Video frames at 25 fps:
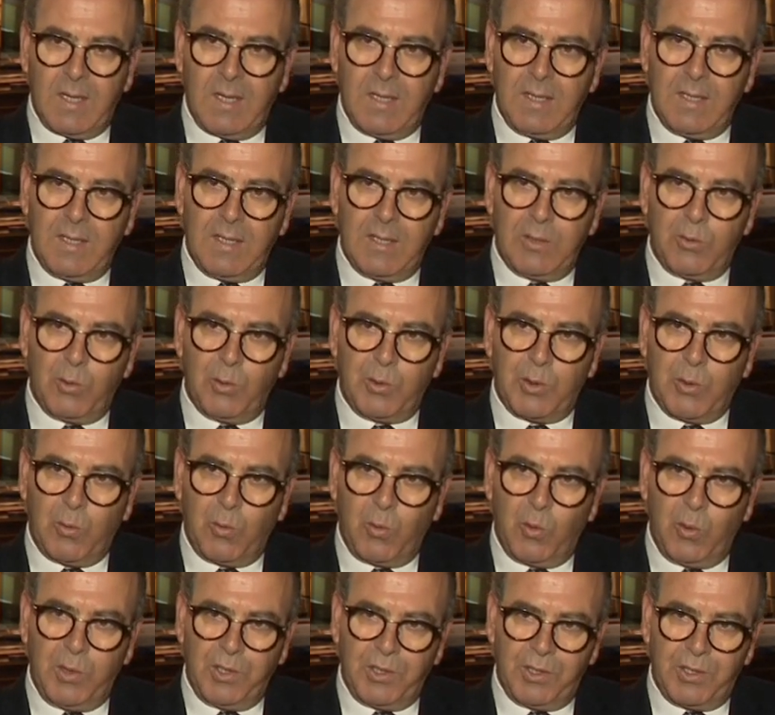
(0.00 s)

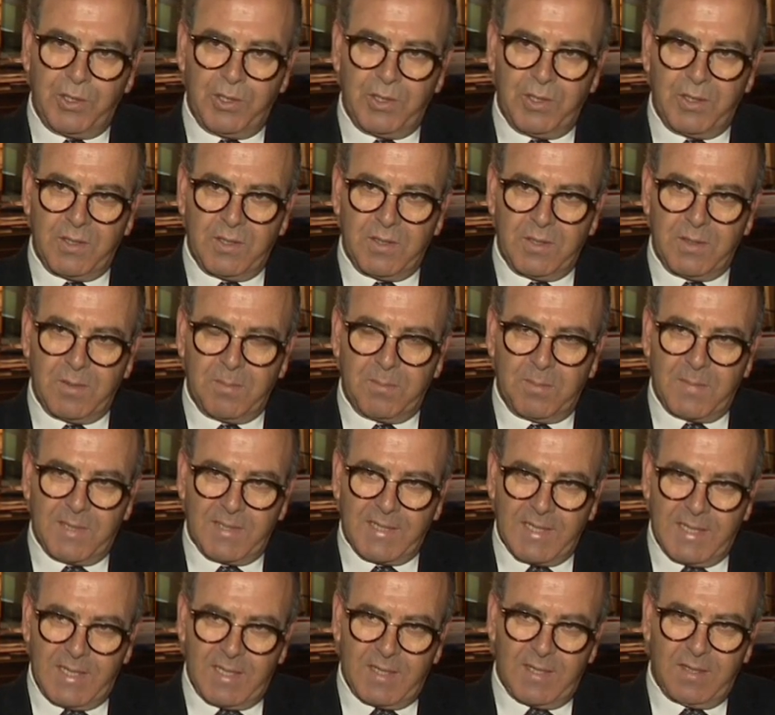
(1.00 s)
لتتوج
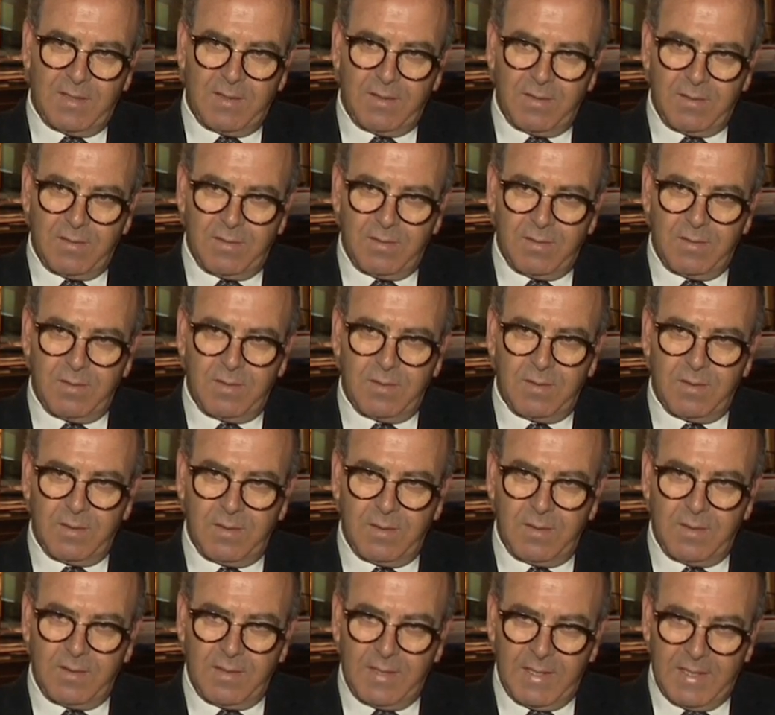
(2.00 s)
مسارا
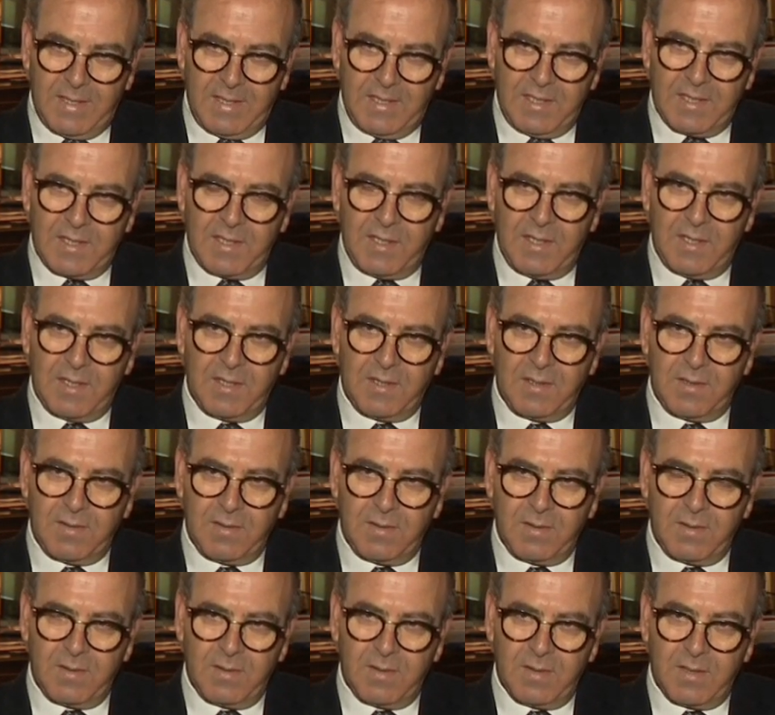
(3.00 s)
آه، تاريخيا
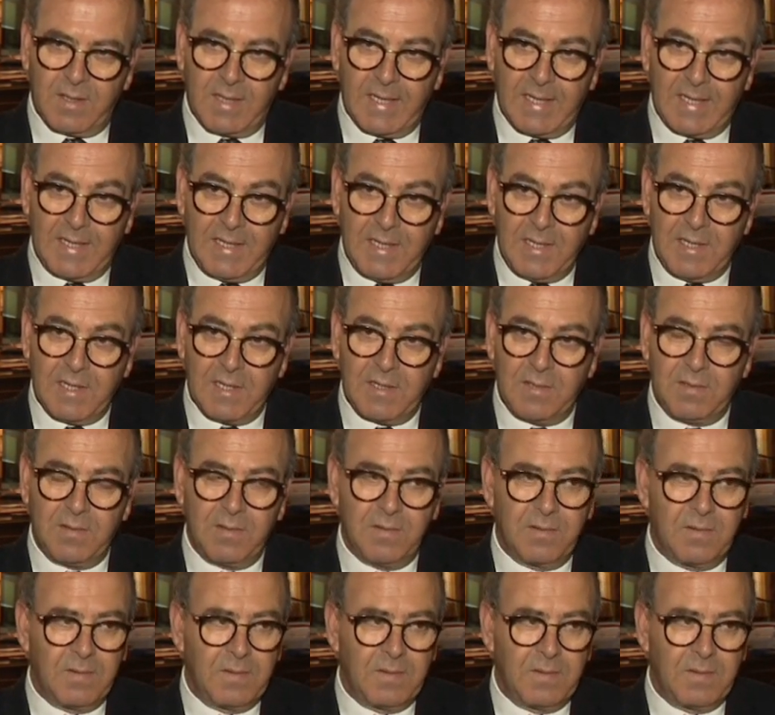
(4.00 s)
غنيا